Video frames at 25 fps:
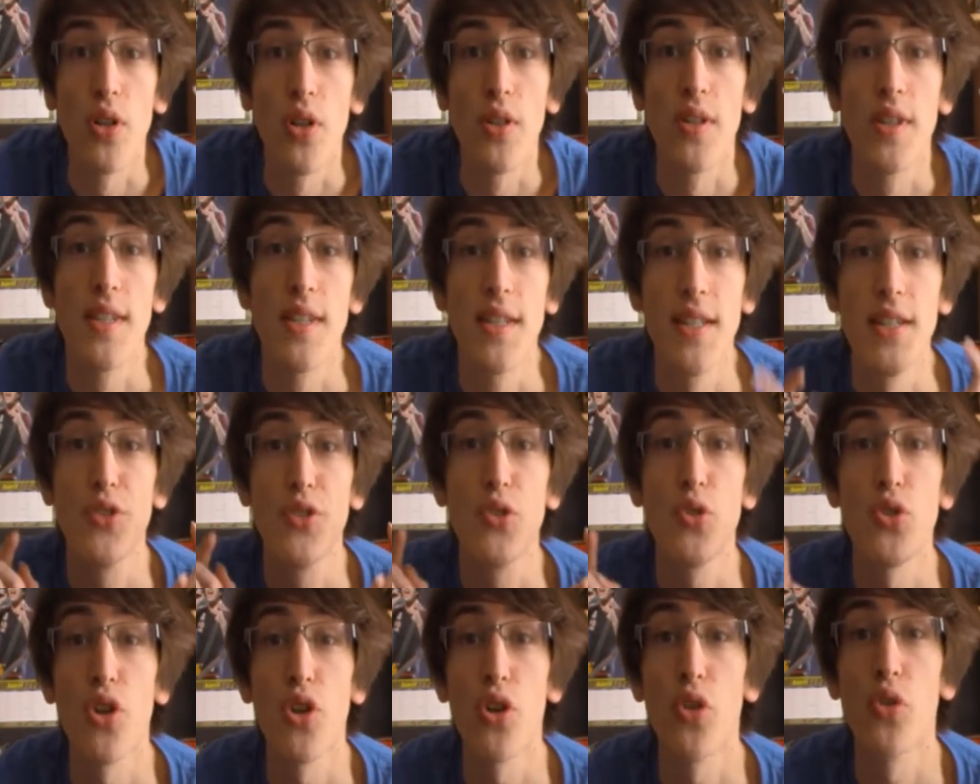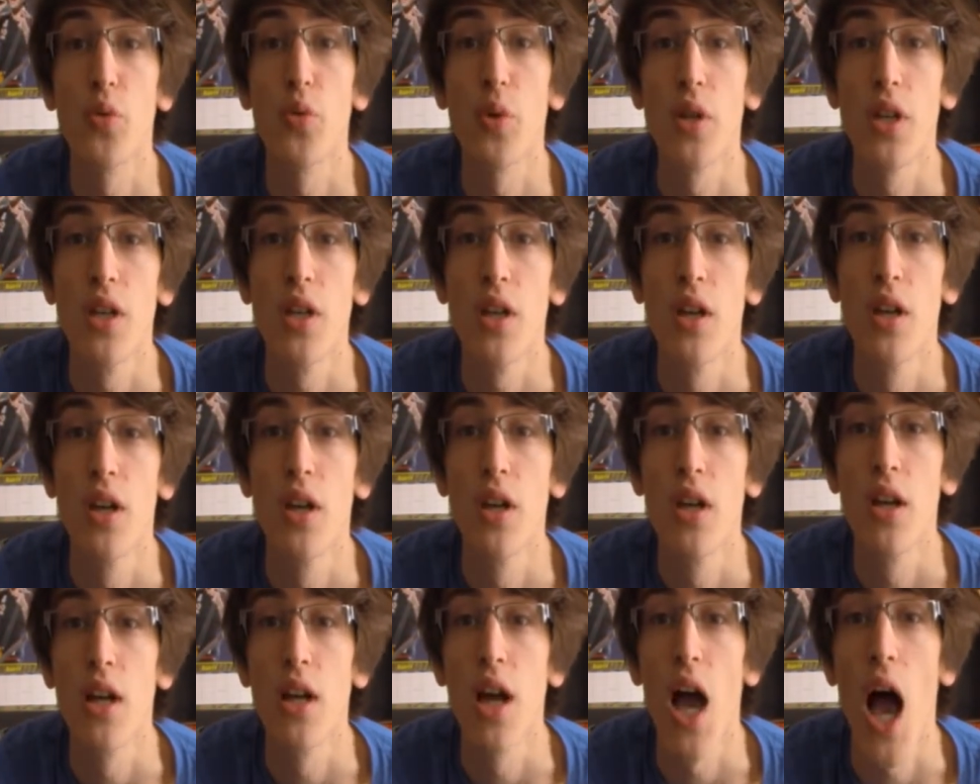dès aujourd'hui,
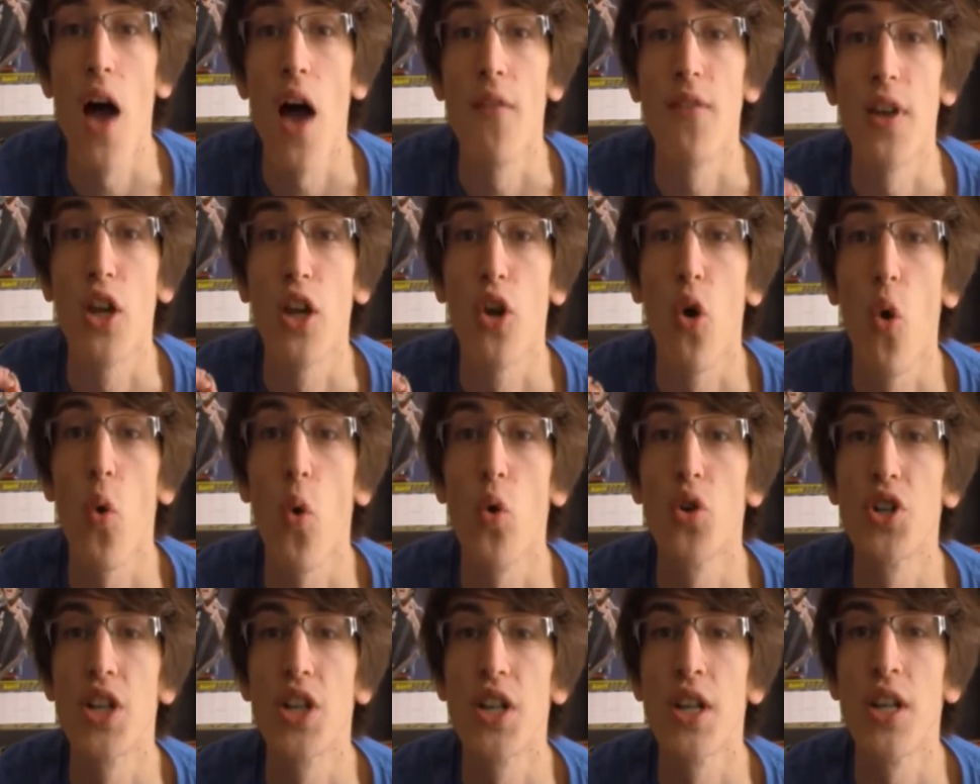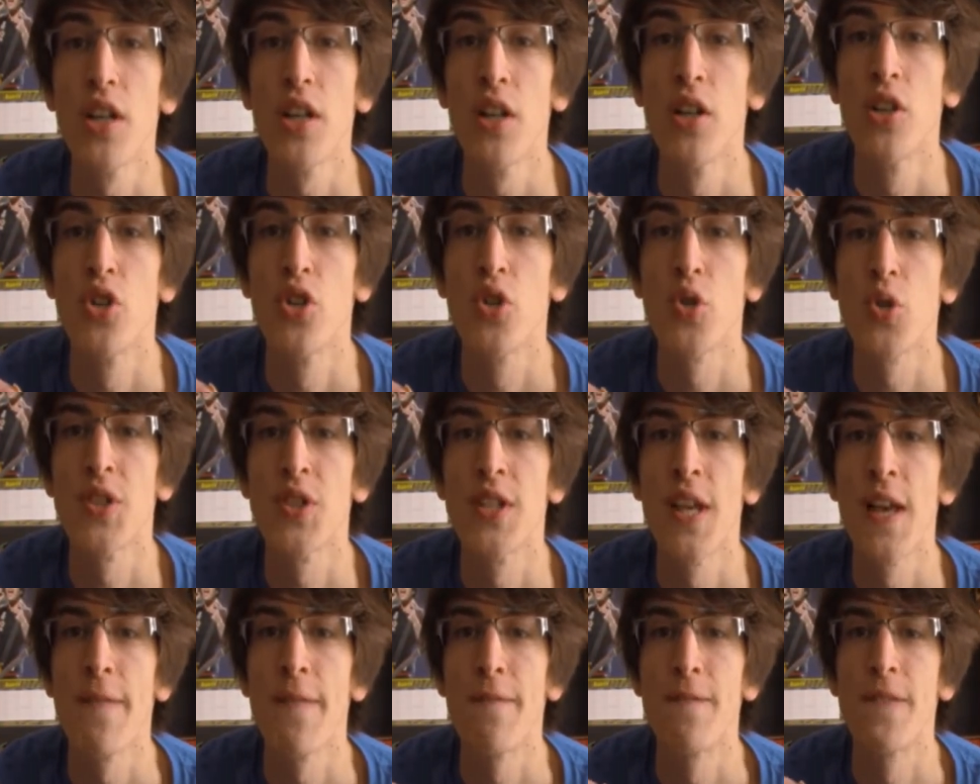avec Roger
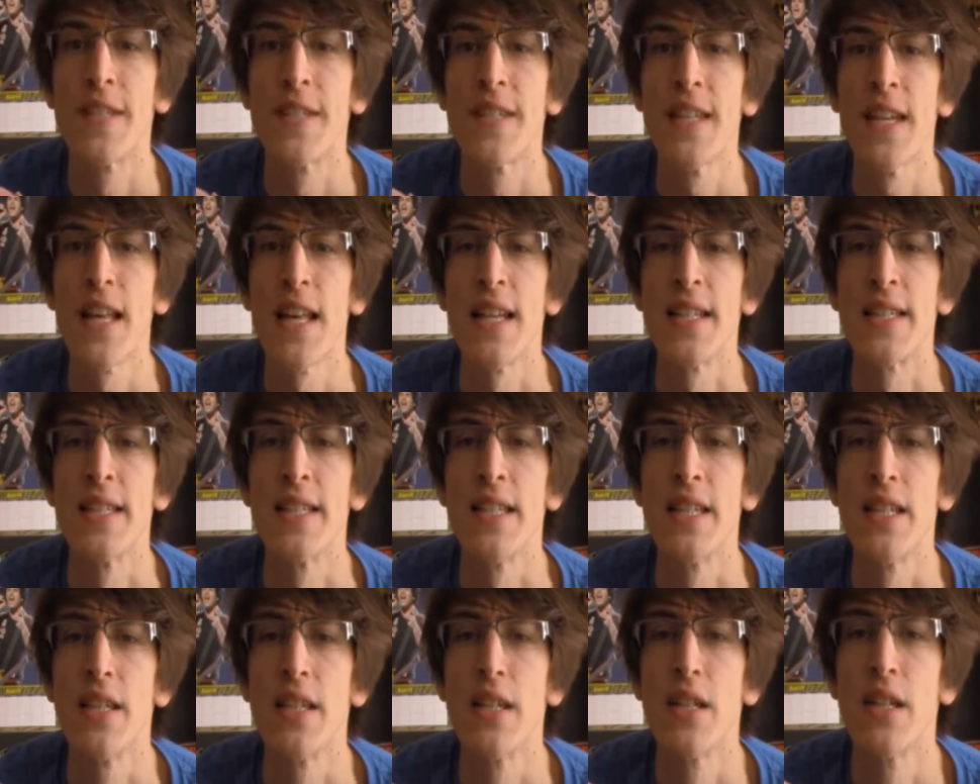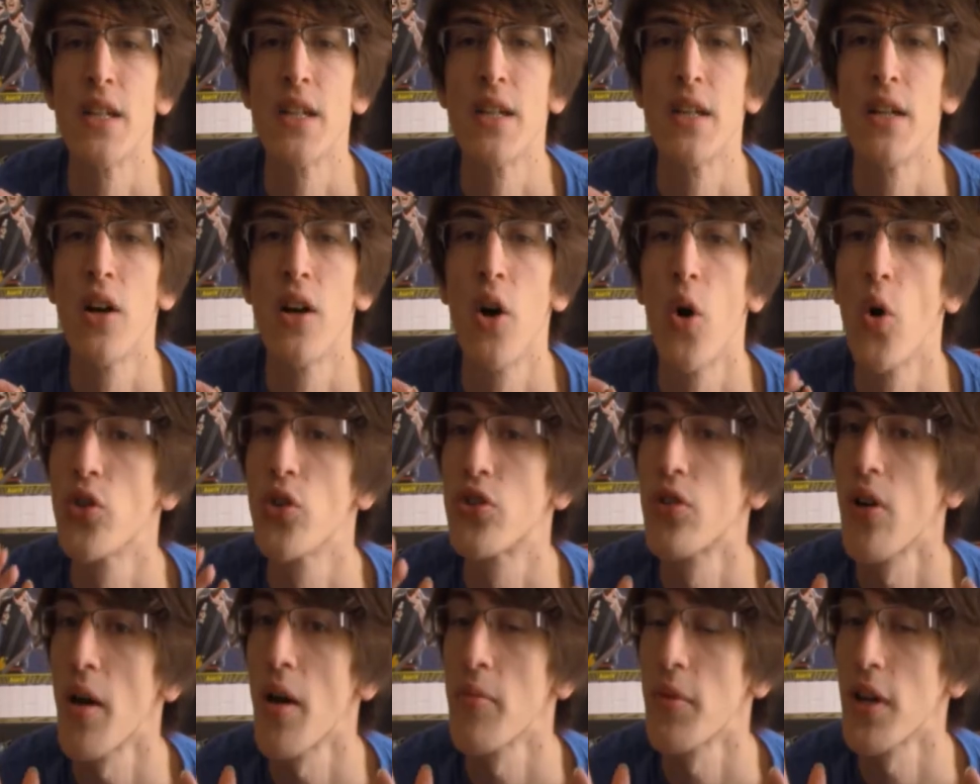Joseph Zelazny,
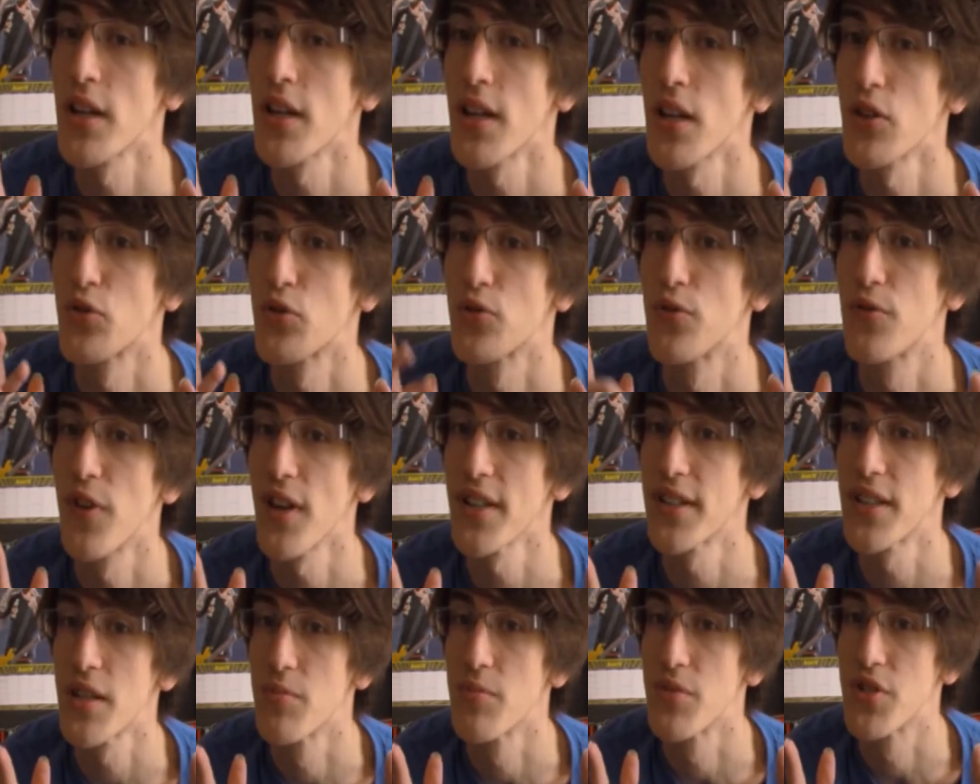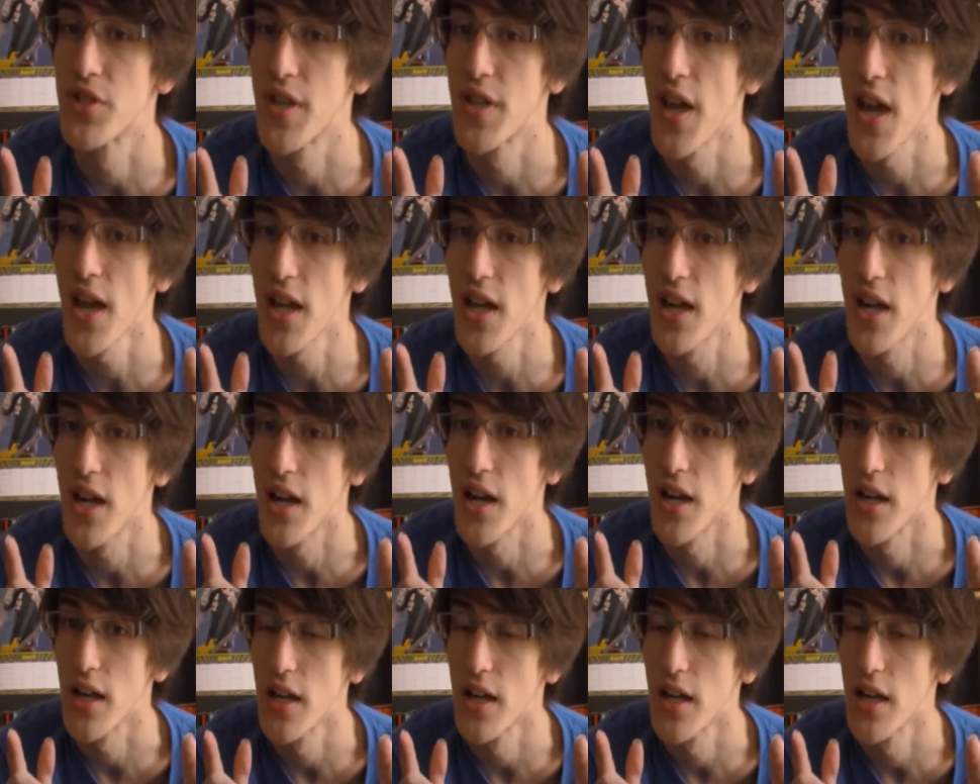auteur américain du XXe siècle.